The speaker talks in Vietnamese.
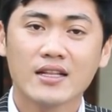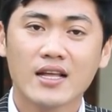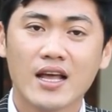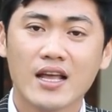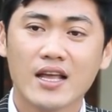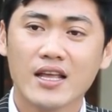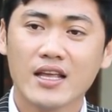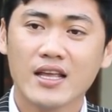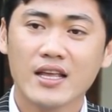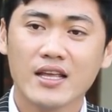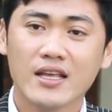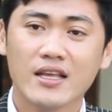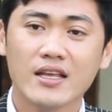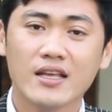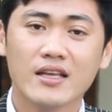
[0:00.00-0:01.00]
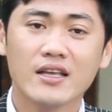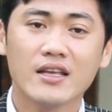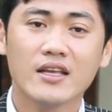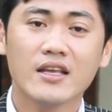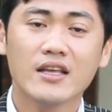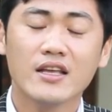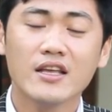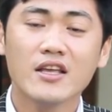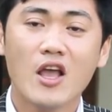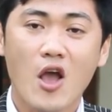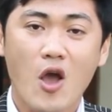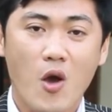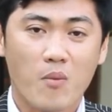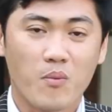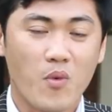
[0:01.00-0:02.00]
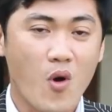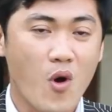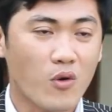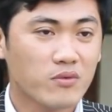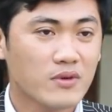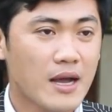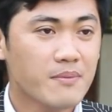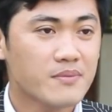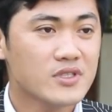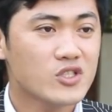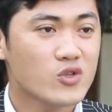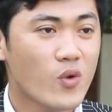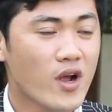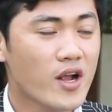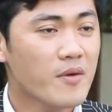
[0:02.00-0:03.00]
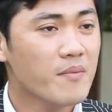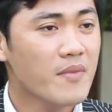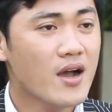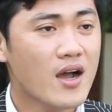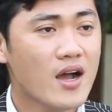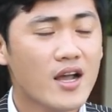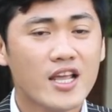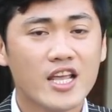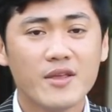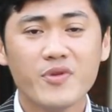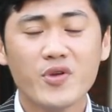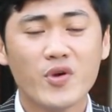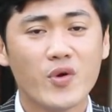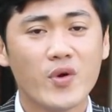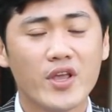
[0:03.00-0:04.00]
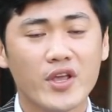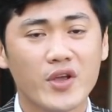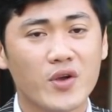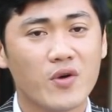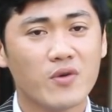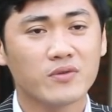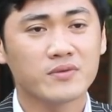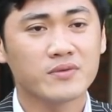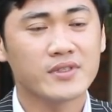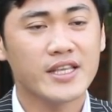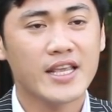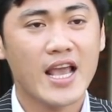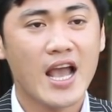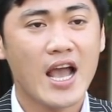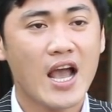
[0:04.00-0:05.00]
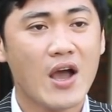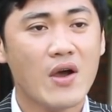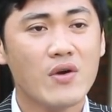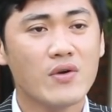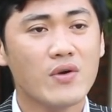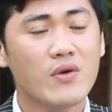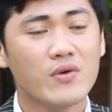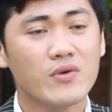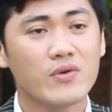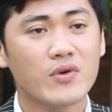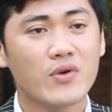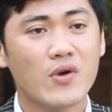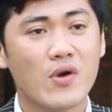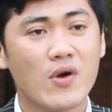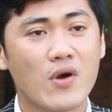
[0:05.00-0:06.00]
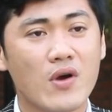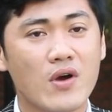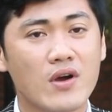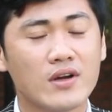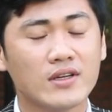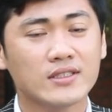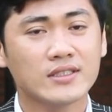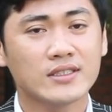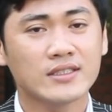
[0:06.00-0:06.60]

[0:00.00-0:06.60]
thầy một năm xuân mới vui cùng cháu con